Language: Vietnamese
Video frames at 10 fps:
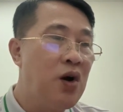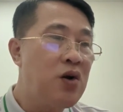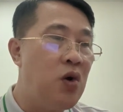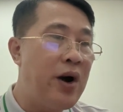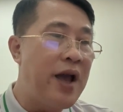
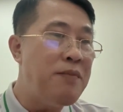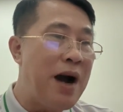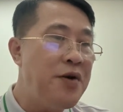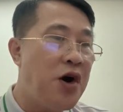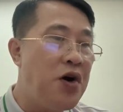Cô gái mặc
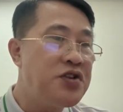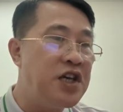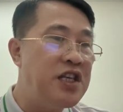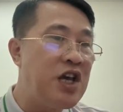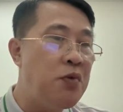áo đỏ
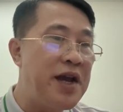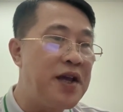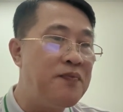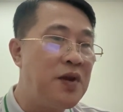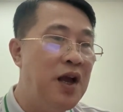chỉ cho mày.
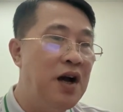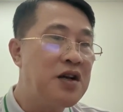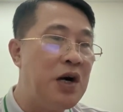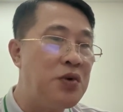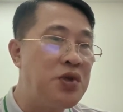
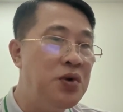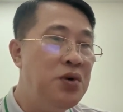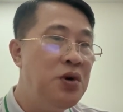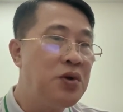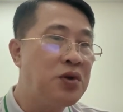Cậu chủ,
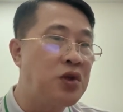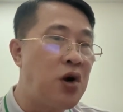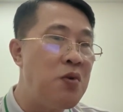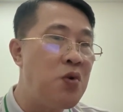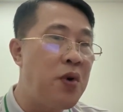tôi
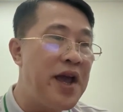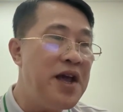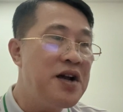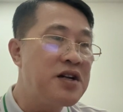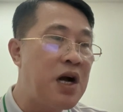không khỏe,
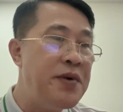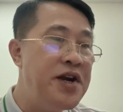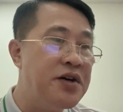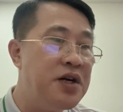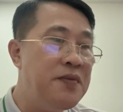không đi
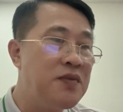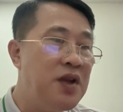nữa.